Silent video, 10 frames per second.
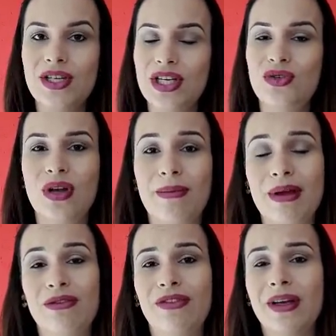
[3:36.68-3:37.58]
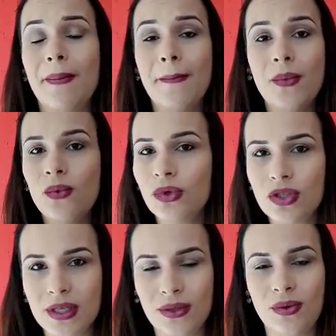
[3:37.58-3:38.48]
Gente, o cabelo fica
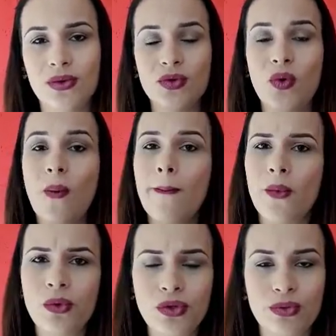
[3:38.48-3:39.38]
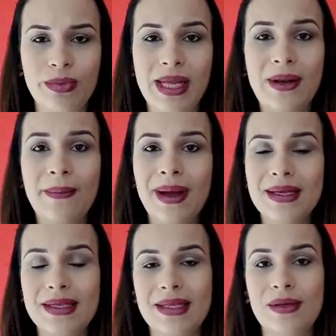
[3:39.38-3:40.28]
muito sedoso, com muito brilho,
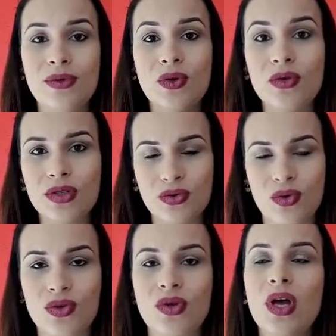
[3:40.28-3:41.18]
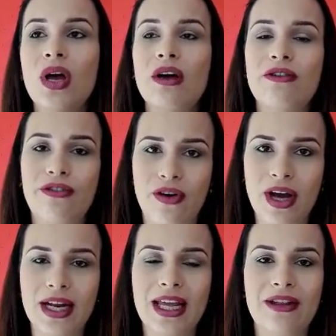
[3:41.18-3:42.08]
macio e gostoso
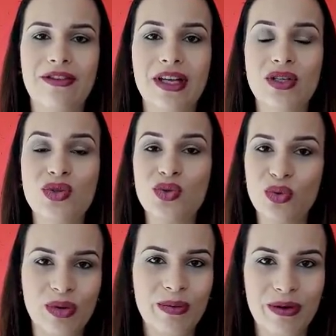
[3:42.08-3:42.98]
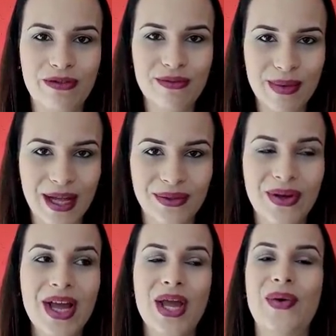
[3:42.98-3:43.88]
fora que ele fica super perfumado.
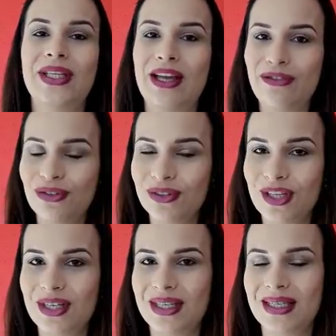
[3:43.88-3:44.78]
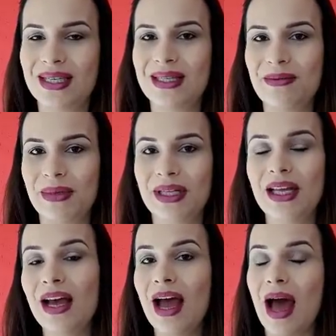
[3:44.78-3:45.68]
Eu até fui no dentista essa
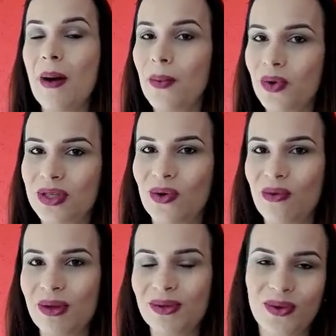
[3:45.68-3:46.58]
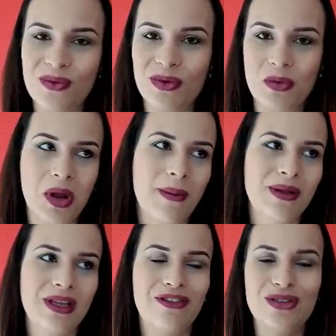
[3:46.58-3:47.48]
semana, a moça comentou comigo que meu
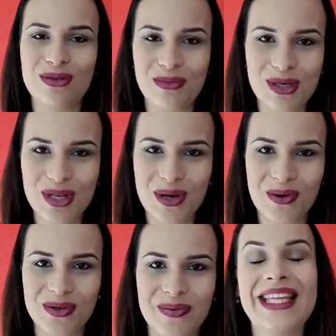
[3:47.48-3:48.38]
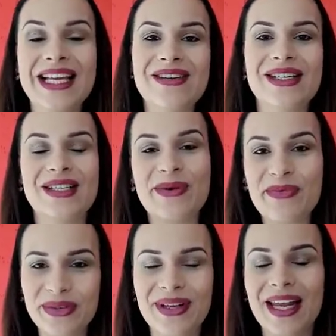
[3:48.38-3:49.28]
cabelo tava super cheiroso. Então, gente, é
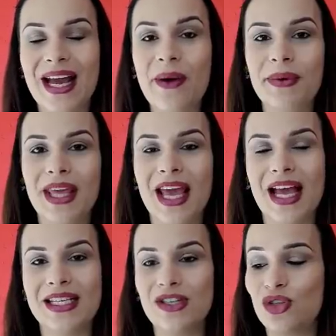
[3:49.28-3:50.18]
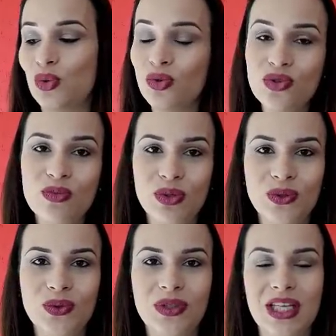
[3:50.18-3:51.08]
muito legal porque a gente usa um
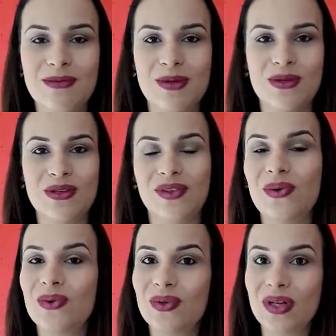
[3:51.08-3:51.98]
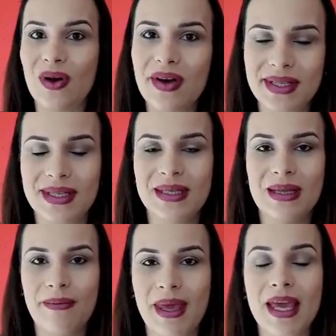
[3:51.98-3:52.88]
produto e as pessoas ficam curiosas em
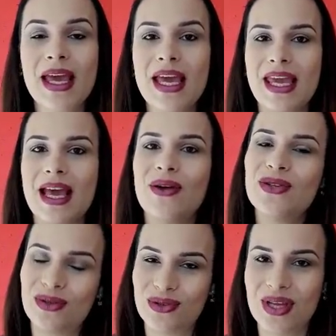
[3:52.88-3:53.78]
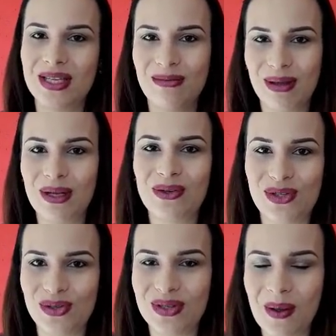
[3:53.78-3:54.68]
saber e é gostoso receber
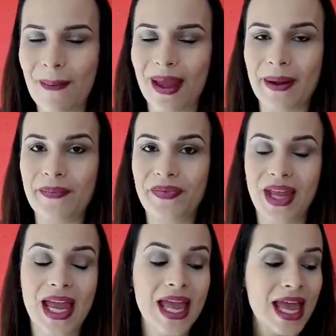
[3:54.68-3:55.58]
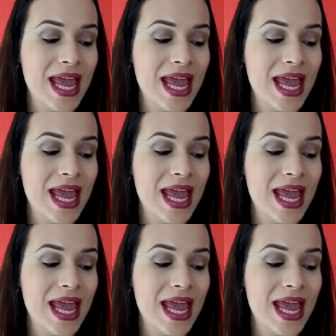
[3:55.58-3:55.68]
elogios também, né?